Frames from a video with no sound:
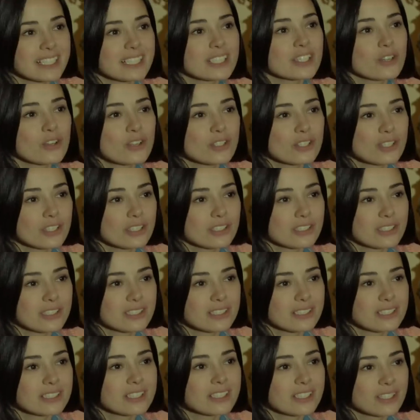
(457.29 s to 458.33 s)
Yok.
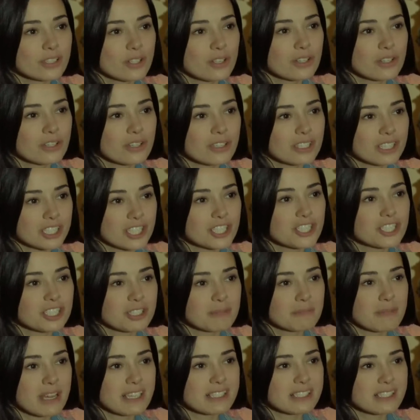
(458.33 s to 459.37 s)
Yok.
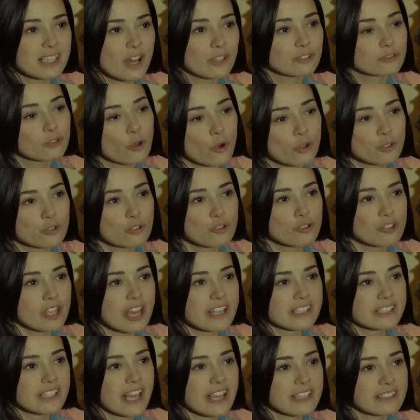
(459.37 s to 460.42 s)
İçtim ben sağ ol.
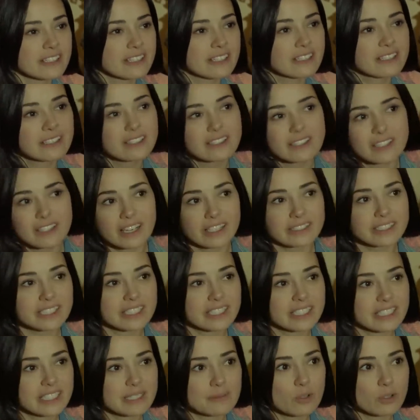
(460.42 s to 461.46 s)
Doyduysan sen. Hadi
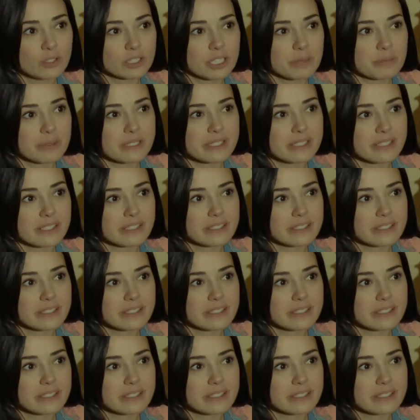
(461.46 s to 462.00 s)
gidelim okula biz.